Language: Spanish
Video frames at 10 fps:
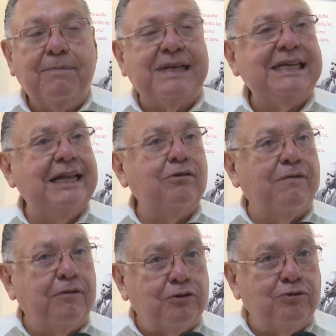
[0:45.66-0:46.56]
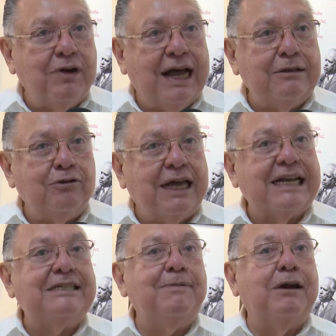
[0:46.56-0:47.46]
Me siento afortunado de
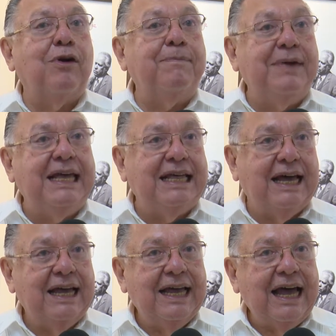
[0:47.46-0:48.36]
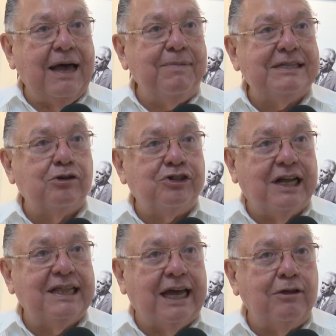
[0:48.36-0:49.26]
recibirlo en vida a mis
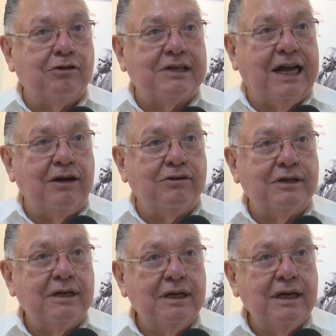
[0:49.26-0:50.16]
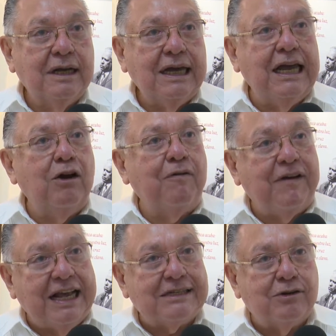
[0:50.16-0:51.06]
82 años y lo
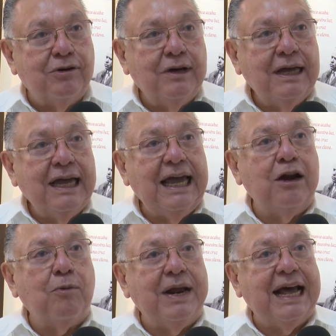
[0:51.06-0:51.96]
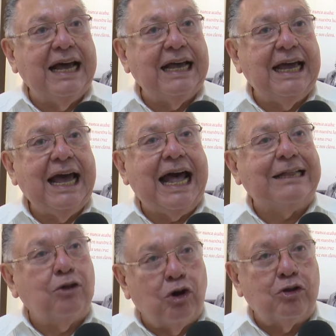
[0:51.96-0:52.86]
ofrezco en homenaje a
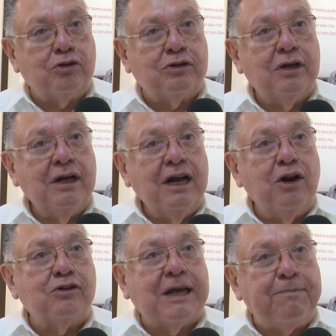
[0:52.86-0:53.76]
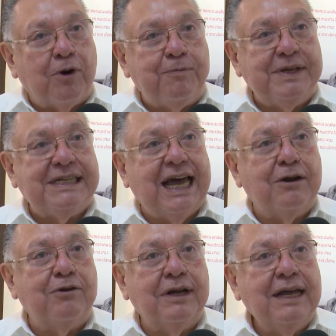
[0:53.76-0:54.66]
todos los que
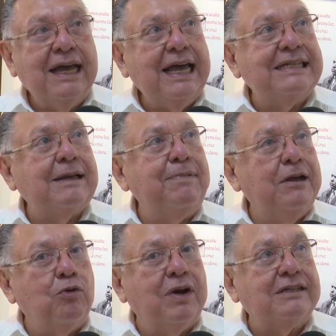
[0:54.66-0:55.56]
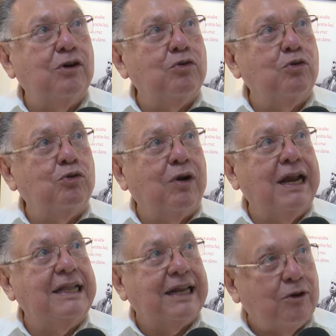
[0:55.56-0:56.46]
propiciaron esta vinculación
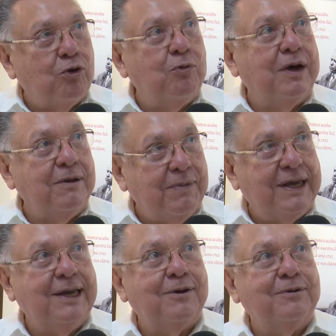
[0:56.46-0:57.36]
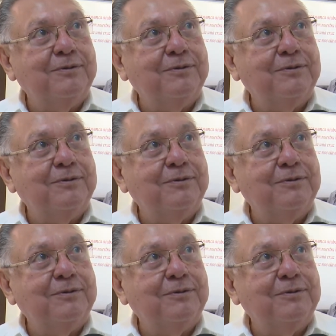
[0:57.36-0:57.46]
cultural entre Cuba y México.